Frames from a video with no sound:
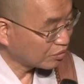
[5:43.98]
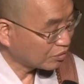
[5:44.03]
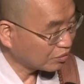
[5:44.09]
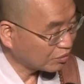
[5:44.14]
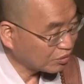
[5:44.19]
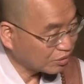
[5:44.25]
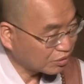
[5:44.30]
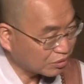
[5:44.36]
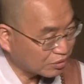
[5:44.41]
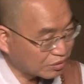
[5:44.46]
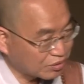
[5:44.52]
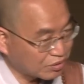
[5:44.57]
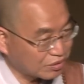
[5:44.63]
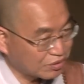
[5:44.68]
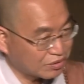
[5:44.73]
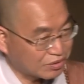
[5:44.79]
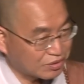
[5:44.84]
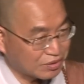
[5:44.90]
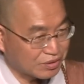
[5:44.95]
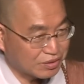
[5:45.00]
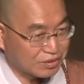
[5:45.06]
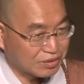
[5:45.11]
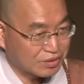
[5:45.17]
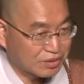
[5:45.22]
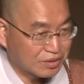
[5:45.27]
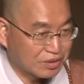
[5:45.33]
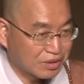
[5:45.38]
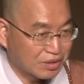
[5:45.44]
이
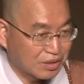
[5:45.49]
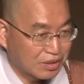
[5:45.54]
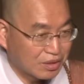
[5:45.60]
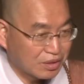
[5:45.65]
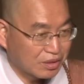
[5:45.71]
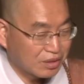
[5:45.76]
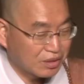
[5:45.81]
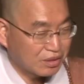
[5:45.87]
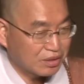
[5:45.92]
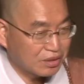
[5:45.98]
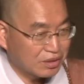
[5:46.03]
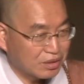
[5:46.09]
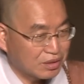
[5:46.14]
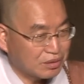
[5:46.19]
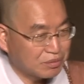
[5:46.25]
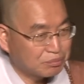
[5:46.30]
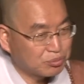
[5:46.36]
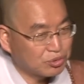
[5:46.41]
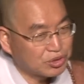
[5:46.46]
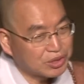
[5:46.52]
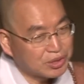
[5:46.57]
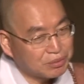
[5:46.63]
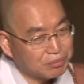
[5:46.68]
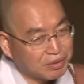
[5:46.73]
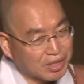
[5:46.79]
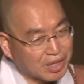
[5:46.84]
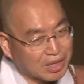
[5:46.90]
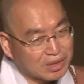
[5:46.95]
이,
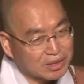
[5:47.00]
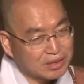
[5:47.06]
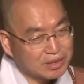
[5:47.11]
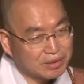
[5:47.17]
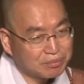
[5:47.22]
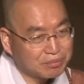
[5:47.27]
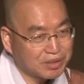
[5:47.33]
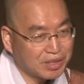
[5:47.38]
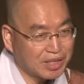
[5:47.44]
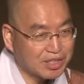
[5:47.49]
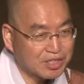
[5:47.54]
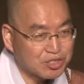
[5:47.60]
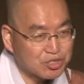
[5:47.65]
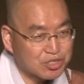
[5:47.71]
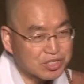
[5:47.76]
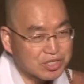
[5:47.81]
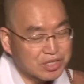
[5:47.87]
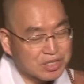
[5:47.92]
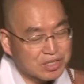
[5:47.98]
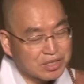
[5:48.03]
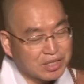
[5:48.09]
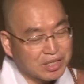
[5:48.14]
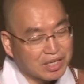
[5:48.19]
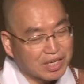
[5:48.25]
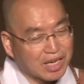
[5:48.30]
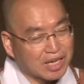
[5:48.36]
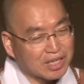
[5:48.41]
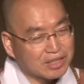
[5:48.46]
부처님의 가르침이나
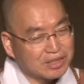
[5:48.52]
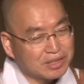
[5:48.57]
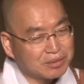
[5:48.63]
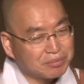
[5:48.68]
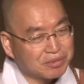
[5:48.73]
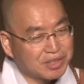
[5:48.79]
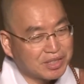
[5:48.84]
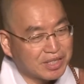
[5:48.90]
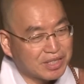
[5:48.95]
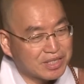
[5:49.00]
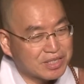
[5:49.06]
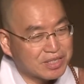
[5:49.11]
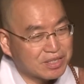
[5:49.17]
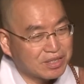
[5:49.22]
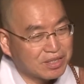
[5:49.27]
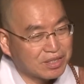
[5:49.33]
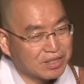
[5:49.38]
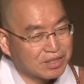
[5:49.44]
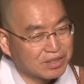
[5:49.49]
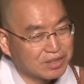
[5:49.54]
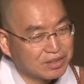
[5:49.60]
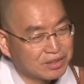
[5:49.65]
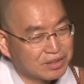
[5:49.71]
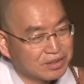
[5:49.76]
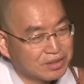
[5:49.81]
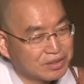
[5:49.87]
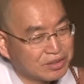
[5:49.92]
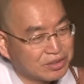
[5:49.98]
스승의 가르침에 대해서
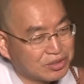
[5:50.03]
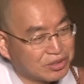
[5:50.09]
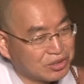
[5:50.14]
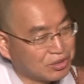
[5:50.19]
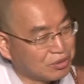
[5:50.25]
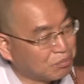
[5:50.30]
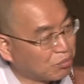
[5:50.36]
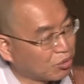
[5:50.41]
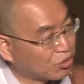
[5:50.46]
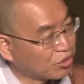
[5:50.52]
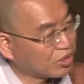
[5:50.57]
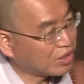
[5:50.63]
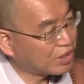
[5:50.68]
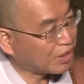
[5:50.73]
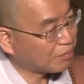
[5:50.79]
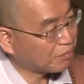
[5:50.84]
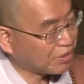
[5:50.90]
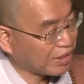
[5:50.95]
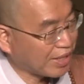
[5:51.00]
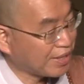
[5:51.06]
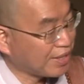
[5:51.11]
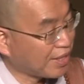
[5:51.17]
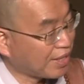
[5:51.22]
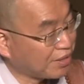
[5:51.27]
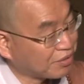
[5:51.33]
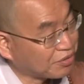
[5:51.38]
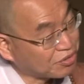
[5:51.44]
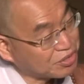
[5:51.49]
전혀 모르기 때문에
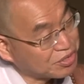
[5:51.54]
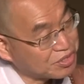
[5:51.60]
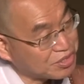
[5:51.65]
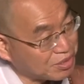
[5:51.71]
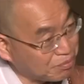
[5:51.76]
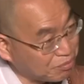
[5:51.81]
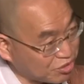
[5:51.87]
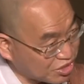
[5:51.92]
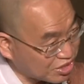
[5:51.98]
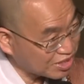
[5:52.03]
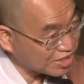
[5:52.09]
옛날에 어떤 젊은